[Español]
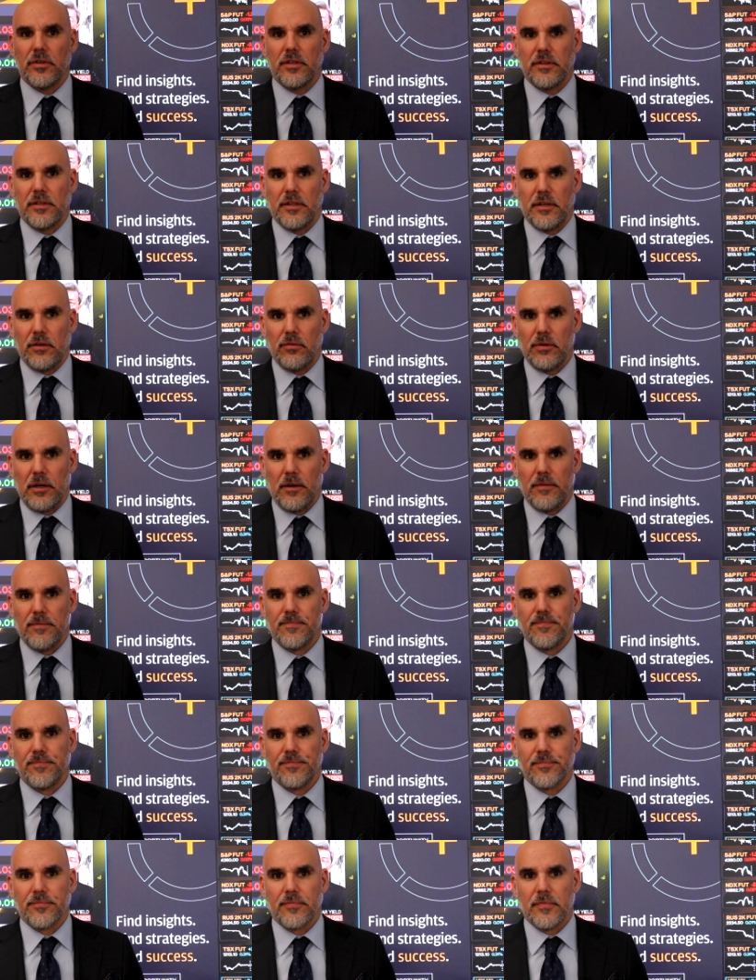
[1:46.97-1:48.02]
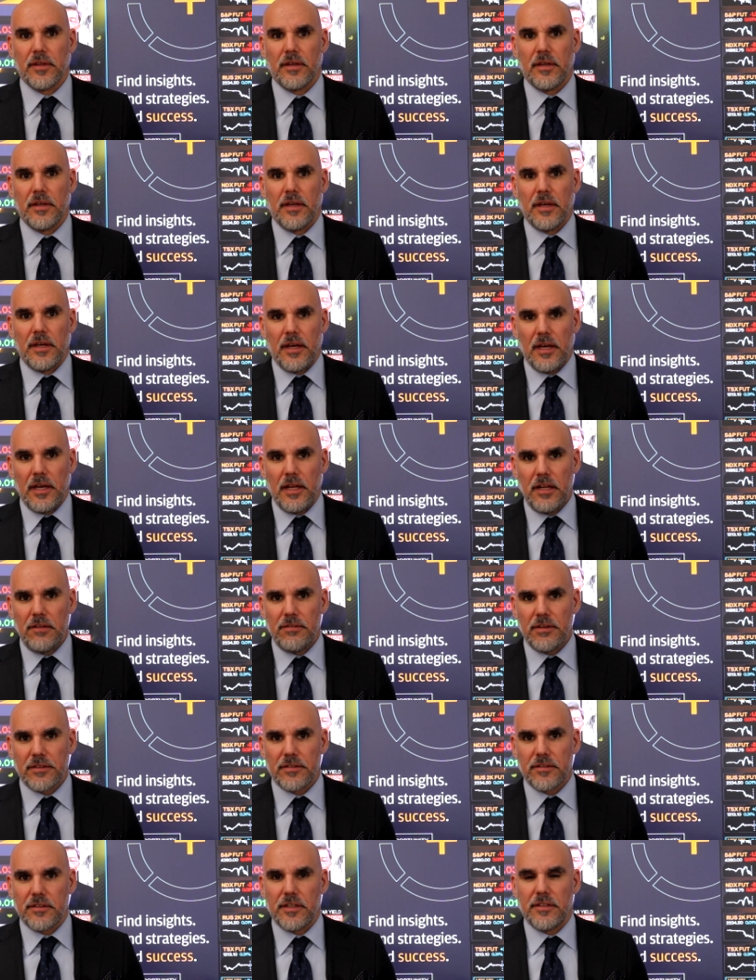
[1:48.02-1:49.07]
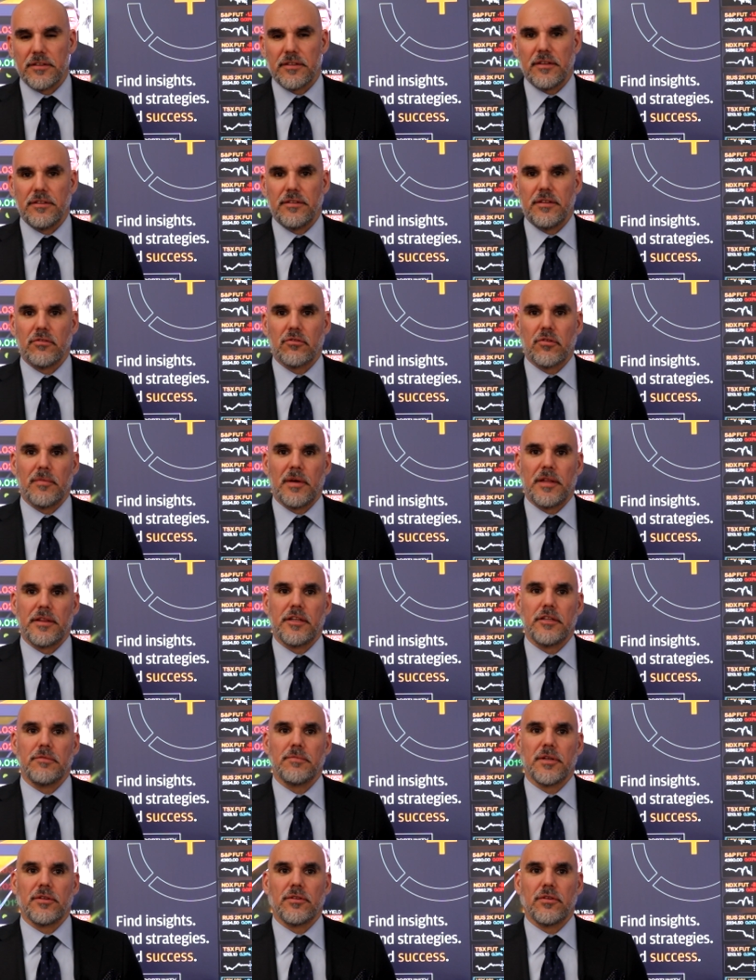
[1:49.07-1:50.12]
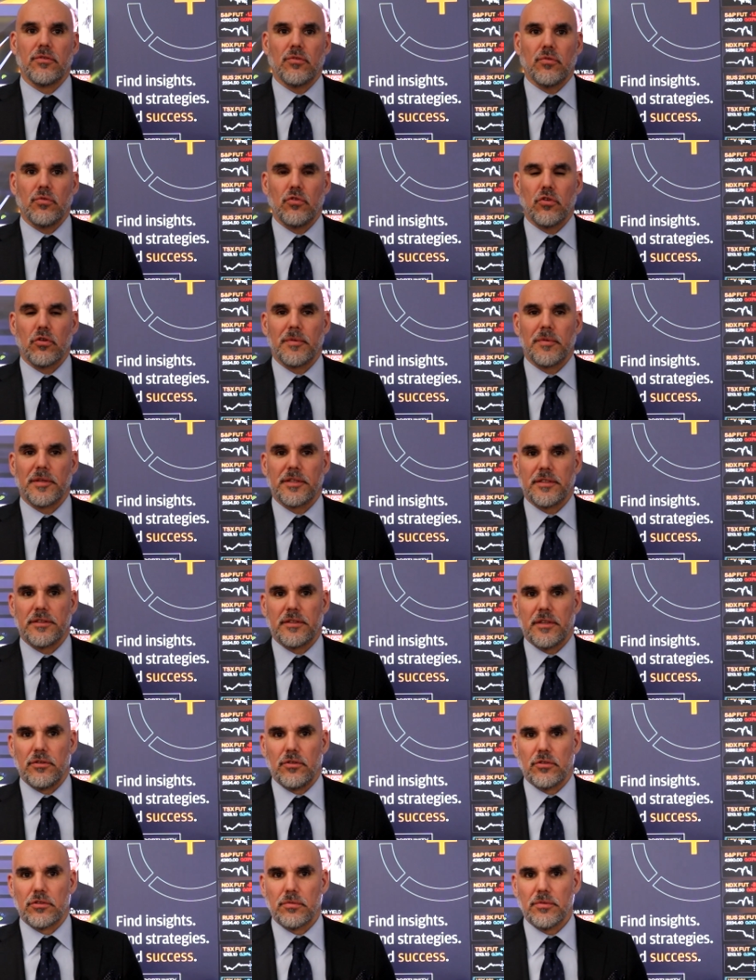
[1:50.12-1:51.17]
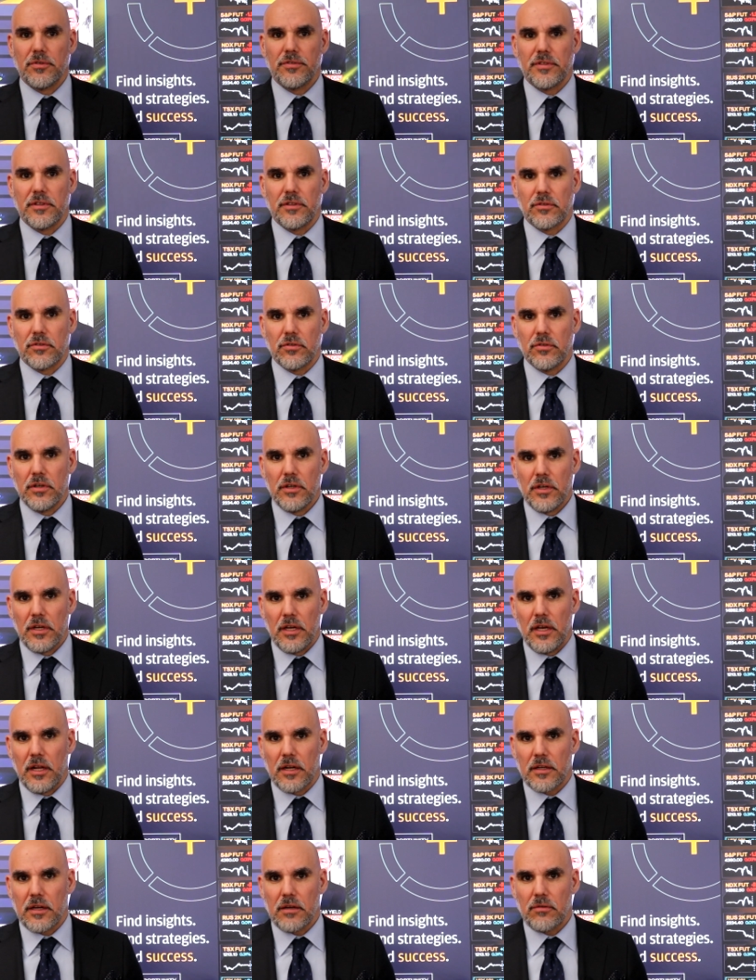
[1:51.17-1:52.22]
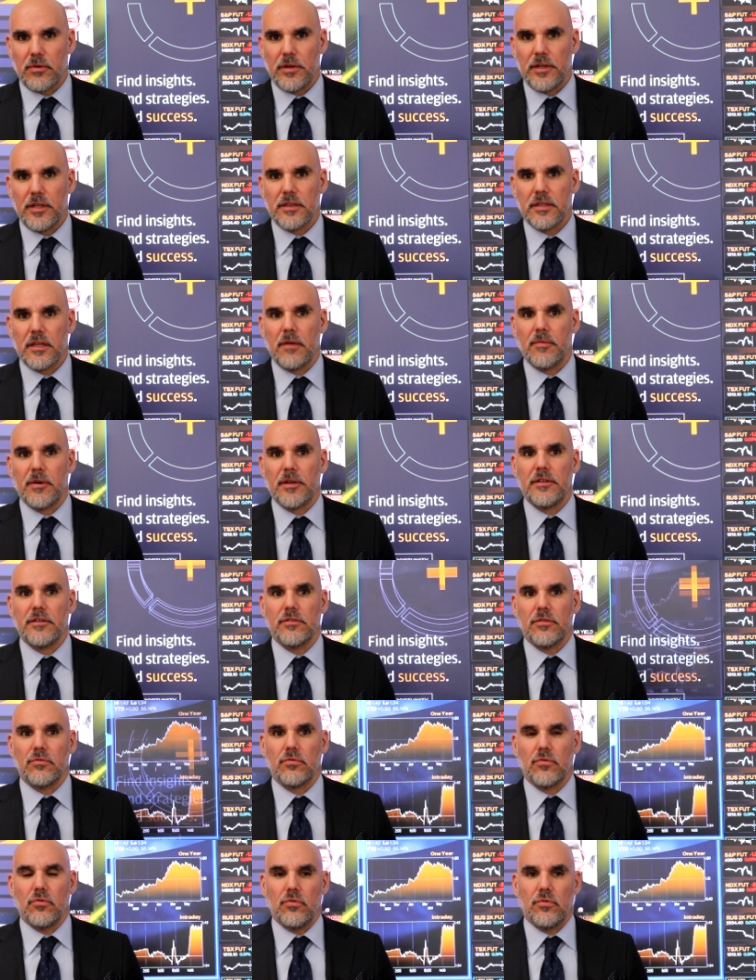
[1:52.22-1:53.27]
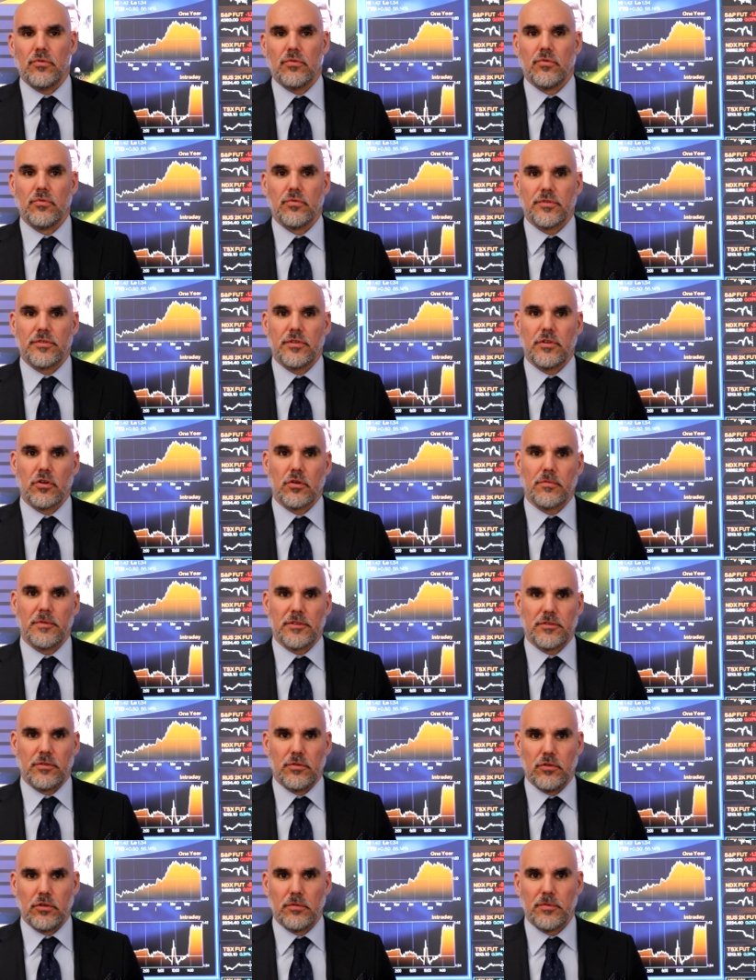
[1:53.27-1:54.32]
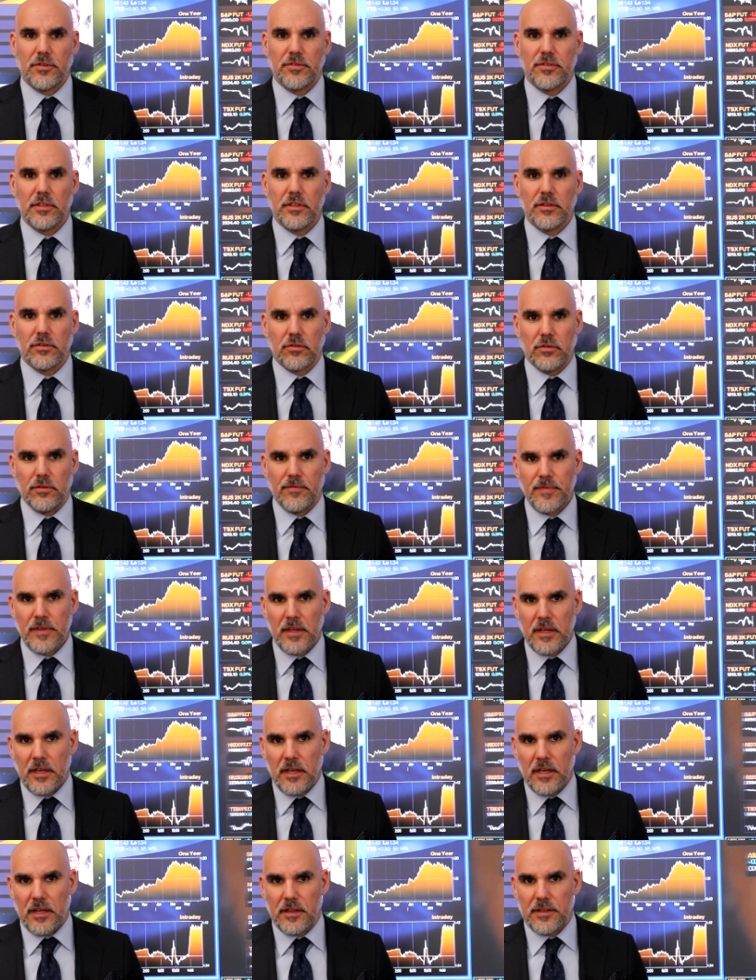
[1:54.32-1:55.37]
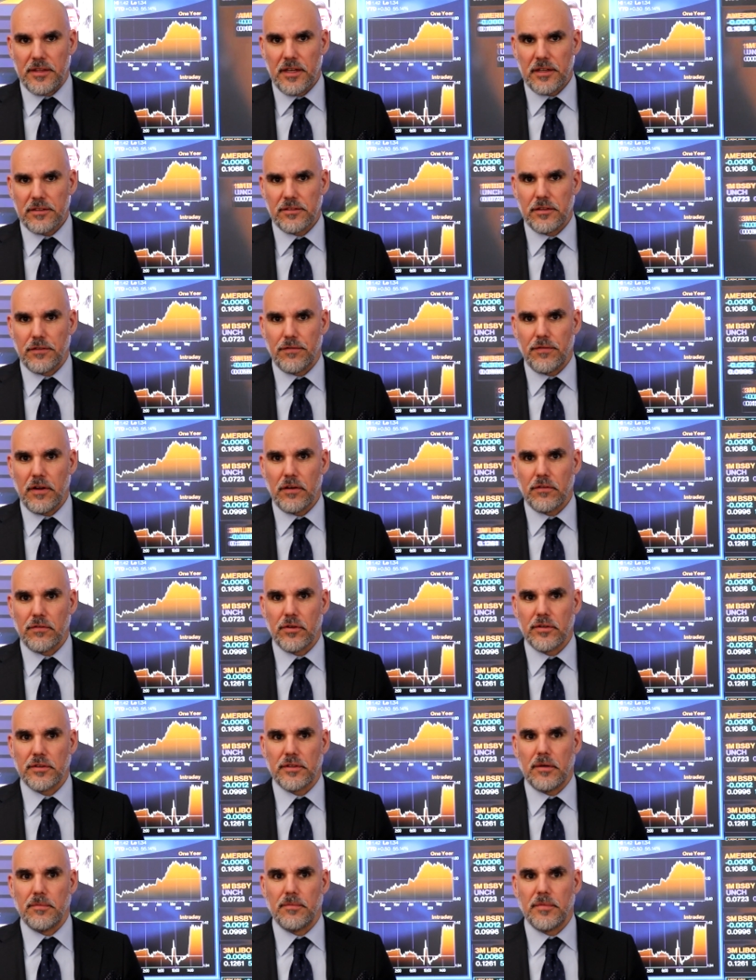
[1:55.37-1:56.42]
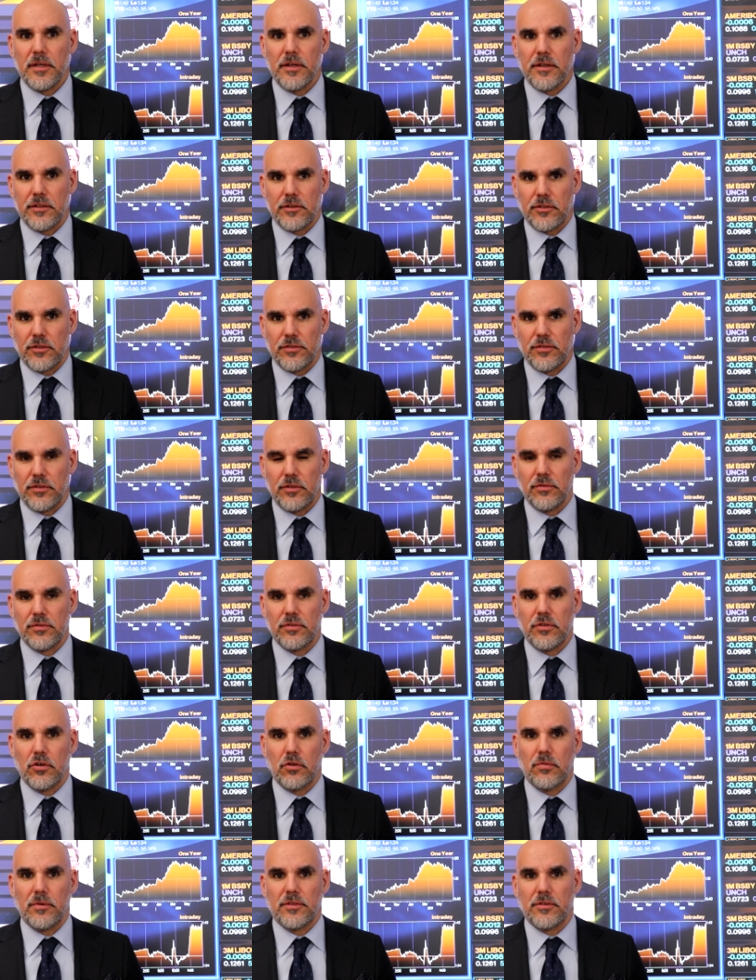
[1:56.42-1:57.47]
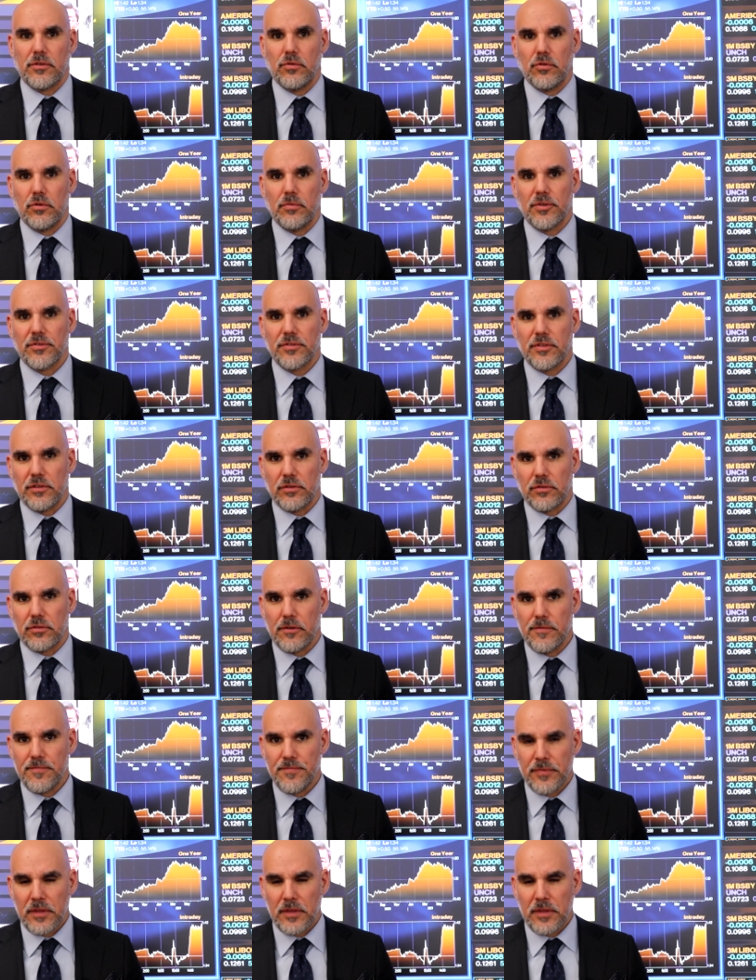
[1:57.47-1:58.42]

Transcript: interanual. El IBEX 35 en Madrid perdió un 1,38%, el CAC 40 de París un 0,01%, el DAX de Frankfurt también retrocedió un 0,01%,